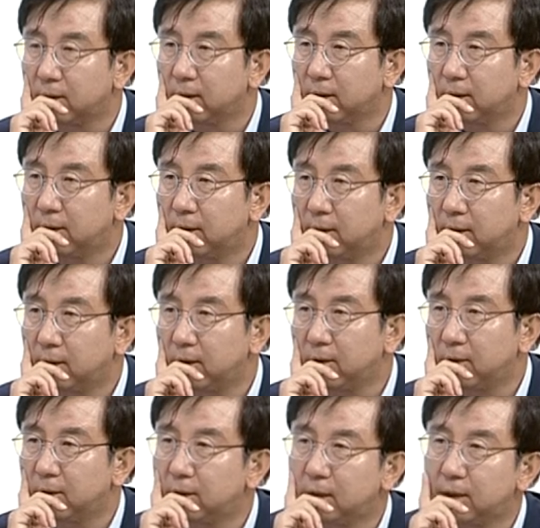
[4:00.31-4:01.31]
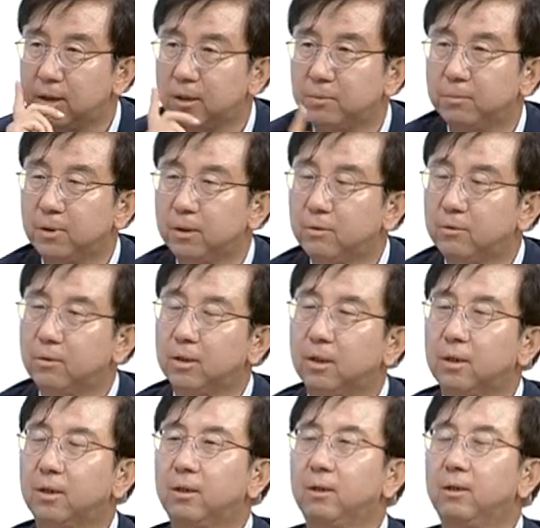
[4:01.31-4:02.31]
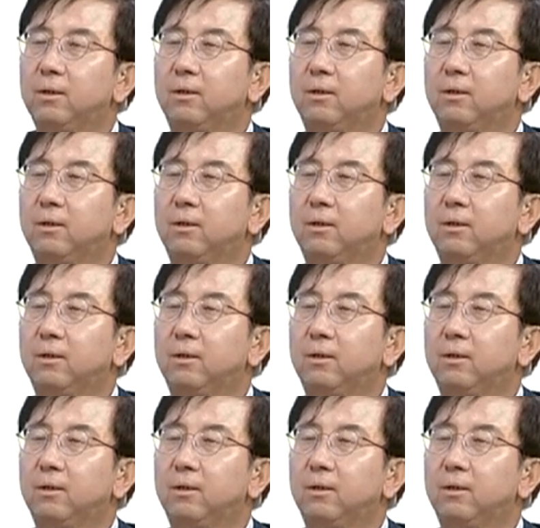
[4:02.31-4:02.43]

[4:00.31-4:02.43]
음. 어디어디가 있습니까 우리나라에